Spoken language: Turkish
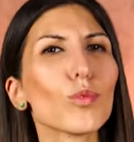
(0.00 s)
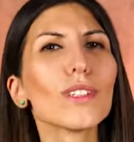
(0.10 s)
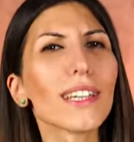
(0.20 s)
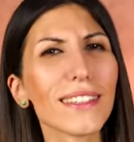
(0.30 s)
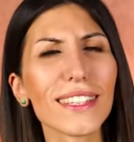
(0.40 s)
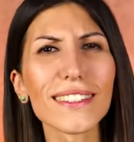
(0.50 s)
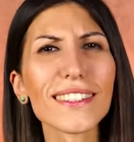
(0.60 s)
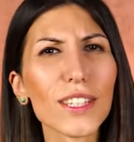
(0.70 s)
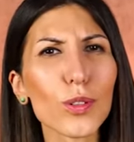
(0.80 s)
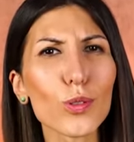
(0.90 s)
Bunları
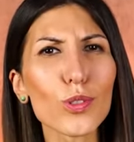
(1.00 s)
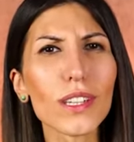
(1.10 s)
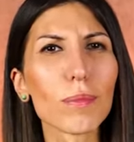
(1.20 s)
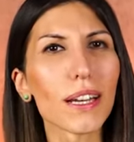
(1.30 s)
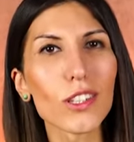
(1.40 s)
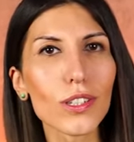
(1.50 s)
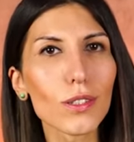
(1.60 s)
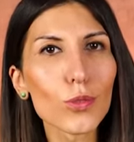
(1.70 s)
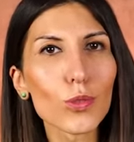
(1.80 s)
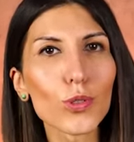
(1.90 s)
anlattın iyi hoş da ben
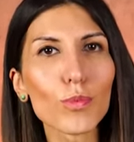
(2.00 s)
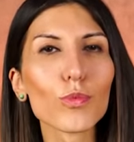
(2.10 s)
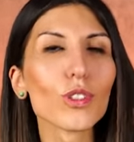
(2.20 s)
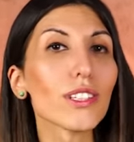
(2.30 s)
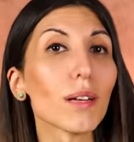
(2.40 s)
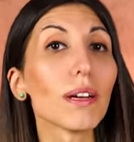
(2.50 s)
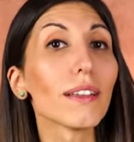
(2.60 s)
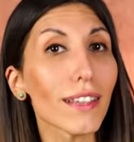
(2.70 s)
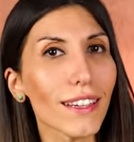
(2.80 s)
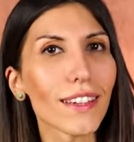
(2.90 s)
çalışıyorum bu
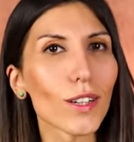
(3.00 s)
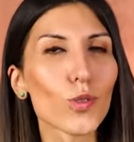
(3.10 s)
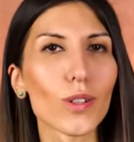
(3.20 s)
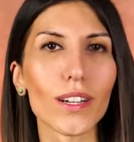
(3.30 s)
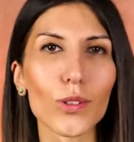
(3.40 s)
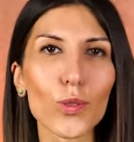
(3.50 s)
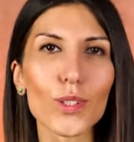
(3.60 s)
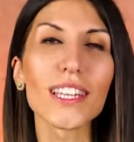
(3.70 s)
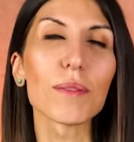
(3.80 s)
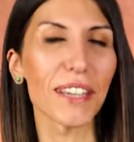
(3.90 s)
işlemler ne kadar sürer
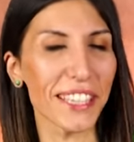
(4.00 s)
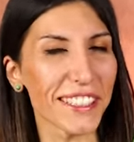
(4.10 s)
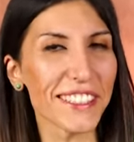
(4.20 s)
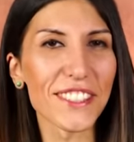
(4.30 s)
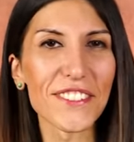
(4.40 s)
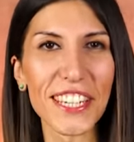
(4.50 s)
diyorsan hemen yanıtını